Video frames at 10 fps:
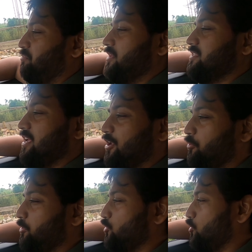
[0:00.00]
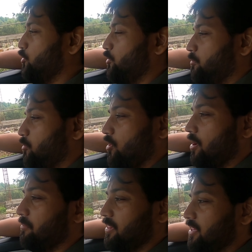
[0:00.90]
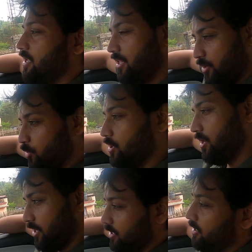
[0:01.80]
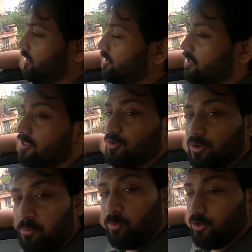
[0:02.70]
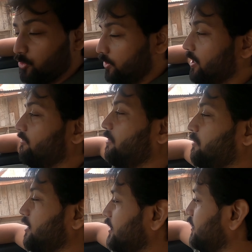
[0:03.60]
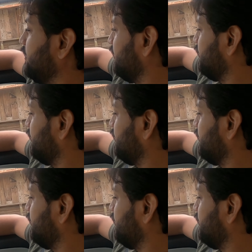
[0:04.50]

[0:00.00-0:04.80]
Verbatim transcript: अपने शहरों में तो मौका मिलता नहीं खोलने का क्योंकि पोल्यूटेड हवा मिलेगी